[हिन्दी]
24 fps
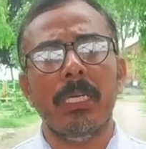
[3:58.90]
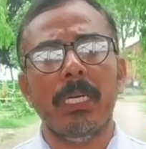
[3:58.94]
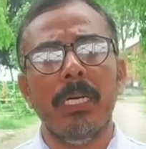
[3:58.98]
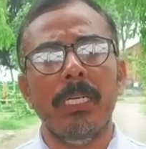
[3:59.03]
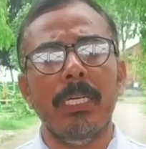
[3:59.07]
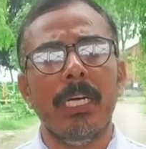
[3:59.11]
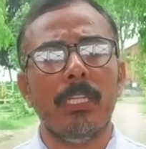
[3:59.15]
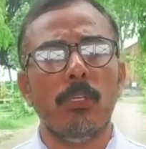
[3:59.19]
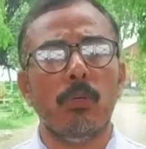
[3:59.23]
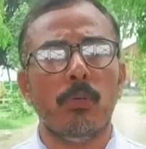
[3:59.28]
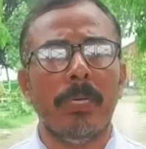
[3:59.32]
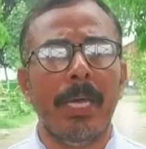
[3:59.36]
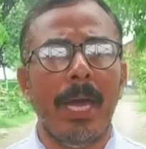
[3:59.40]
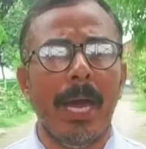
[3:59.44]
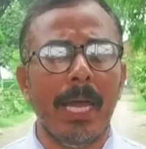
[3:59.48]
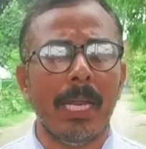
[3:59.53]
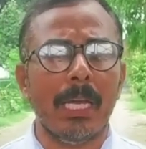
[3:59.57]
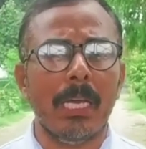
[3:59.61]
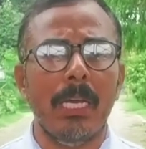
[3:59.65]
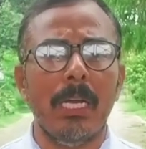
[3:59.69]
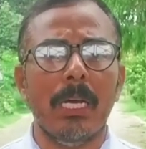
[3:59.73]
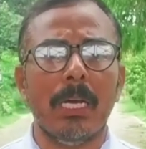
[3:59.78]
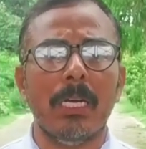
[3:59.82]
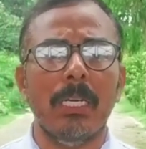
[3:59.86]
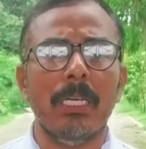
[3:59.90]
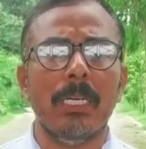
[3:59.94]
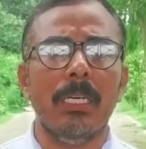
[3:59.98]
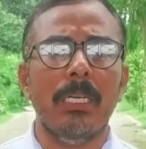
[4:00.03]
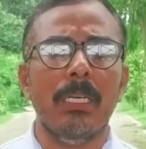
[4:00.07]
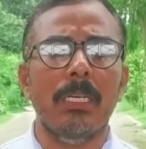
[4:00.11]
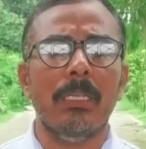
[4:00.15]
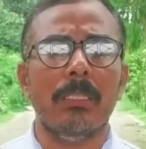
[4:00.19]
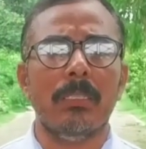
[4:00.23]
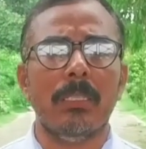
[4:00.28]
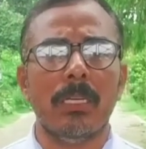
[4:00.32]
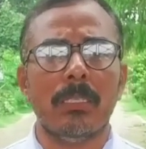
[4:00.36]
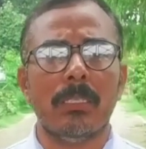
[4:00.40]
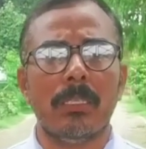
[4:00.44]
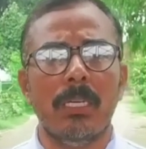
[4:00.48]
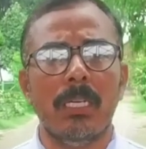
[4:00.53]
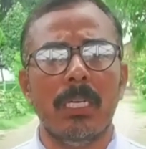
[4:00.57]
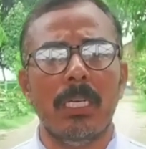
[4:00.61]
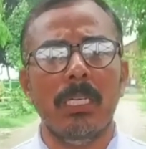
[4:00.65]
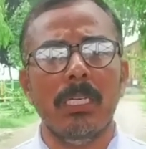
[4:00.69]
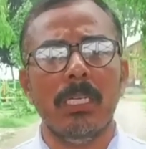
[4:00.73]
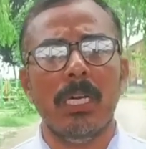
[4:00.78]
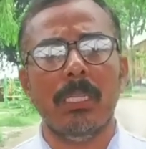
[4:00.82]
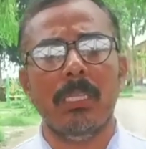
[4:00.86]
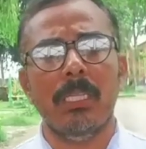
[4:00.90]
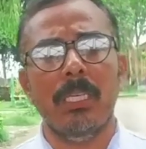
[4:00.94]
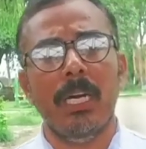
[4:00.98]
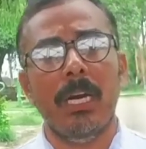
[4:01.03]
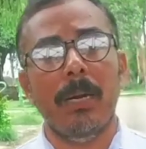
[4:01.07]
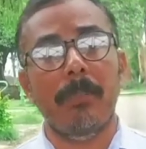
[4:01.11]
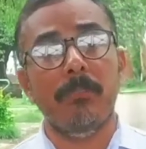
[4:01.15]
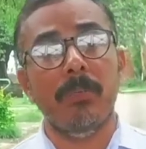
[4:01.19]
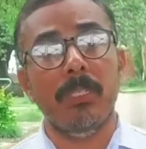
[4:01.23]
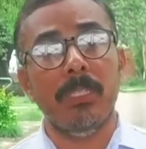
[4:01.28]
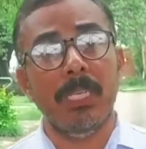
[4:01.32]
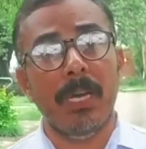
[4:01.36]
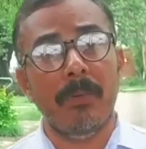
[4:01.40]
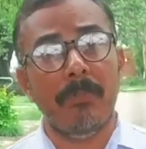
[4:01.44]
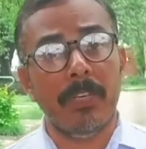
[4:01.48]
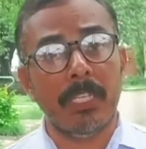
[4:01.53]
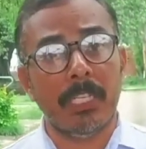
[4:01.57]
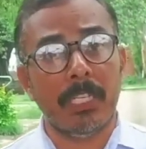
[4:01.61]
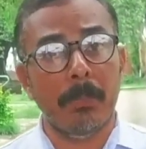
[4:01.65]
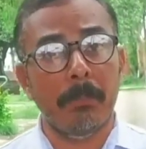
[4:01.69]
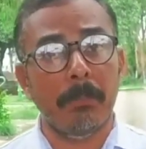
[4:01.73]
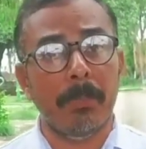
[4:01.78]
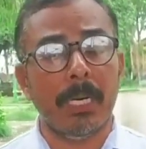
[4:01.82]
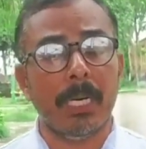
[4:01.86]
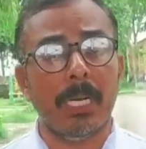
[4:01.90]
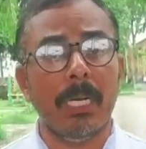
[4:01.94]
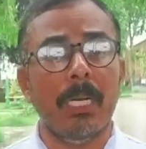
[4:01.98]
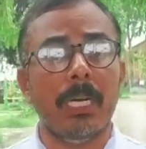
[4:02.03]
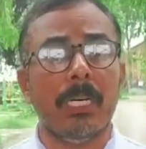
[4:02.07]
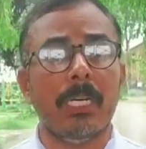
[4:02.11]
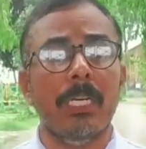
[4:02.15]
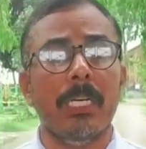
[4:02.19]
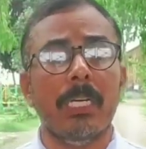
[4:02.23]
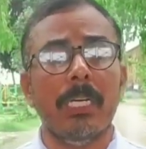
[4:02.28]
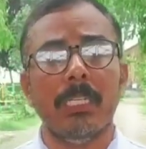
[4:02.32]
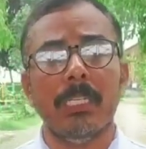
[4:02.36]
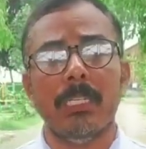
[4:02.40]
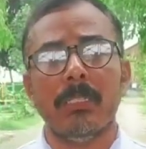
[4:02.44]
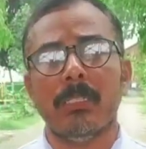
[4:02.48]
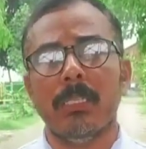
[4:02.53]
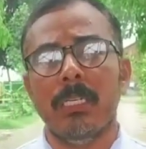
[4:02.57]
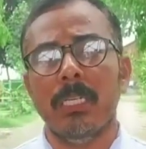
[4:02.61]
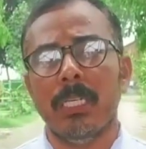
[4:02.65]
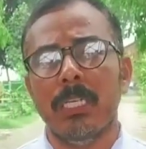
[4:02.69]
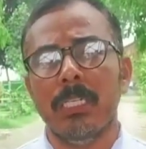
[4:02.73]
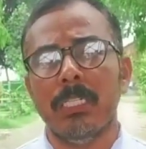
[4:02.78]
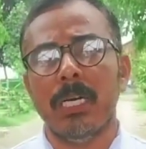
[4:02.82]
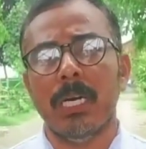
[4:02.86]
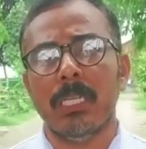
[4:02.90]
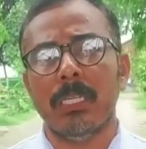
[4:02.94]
देखा यहाँ तो खैर की लकड़ी की तस्करी की जाती है या फिर टिम्बर की लकड़ी की तस्करी की